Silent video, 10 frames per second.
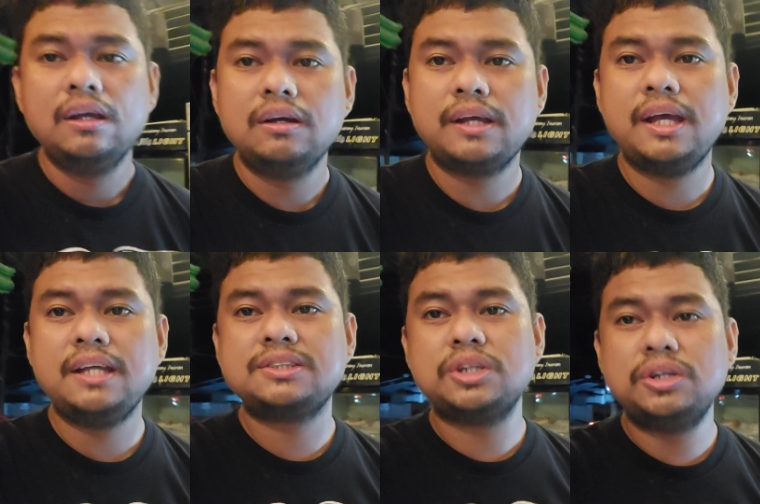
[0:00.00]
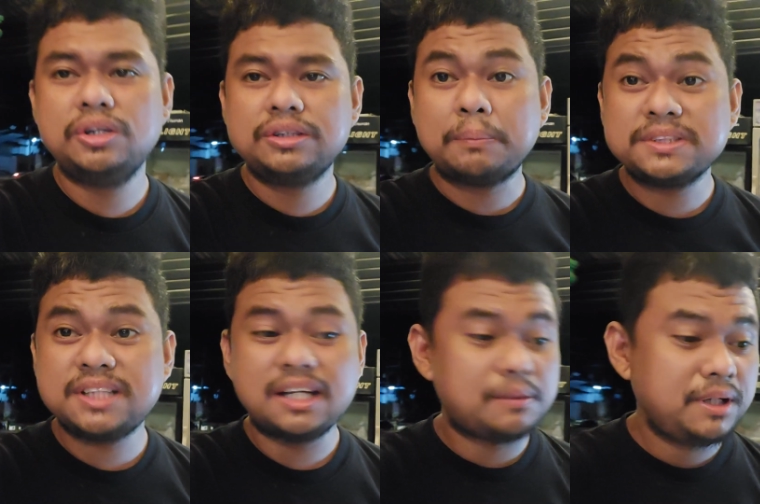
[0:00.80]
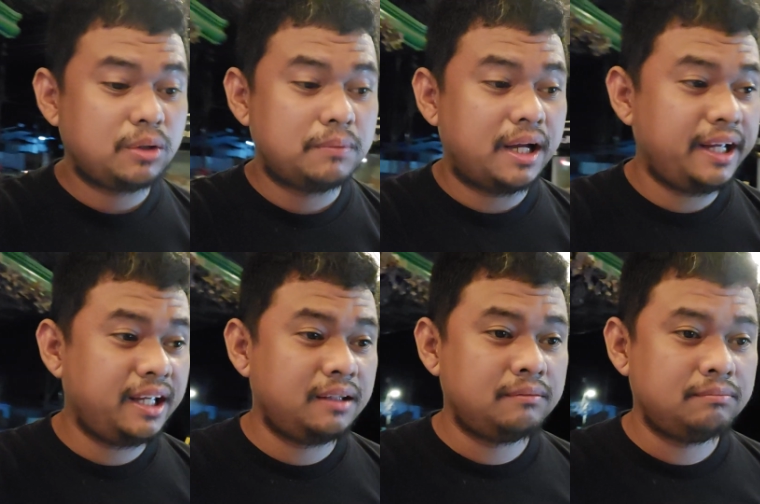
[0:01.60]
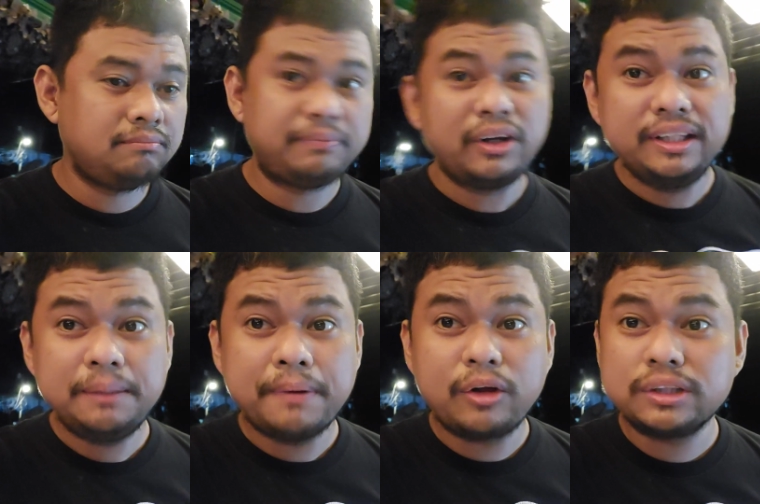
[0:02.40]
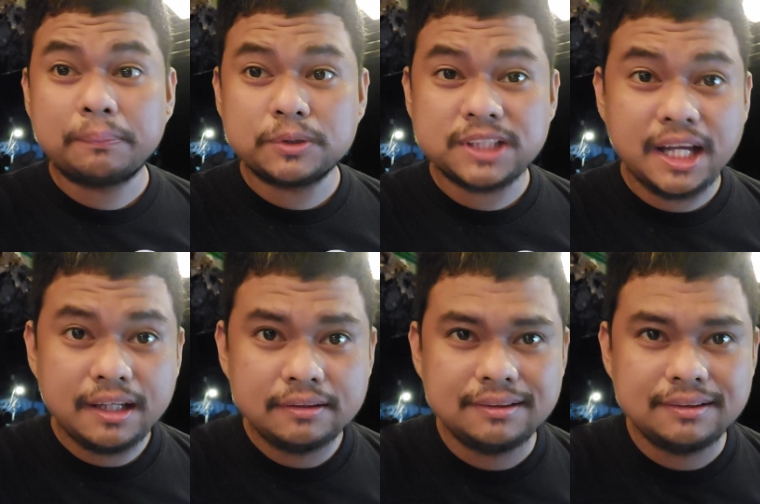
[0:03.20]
Okay, so tapos na kaming kumain pero hindi pa ako tapos ha.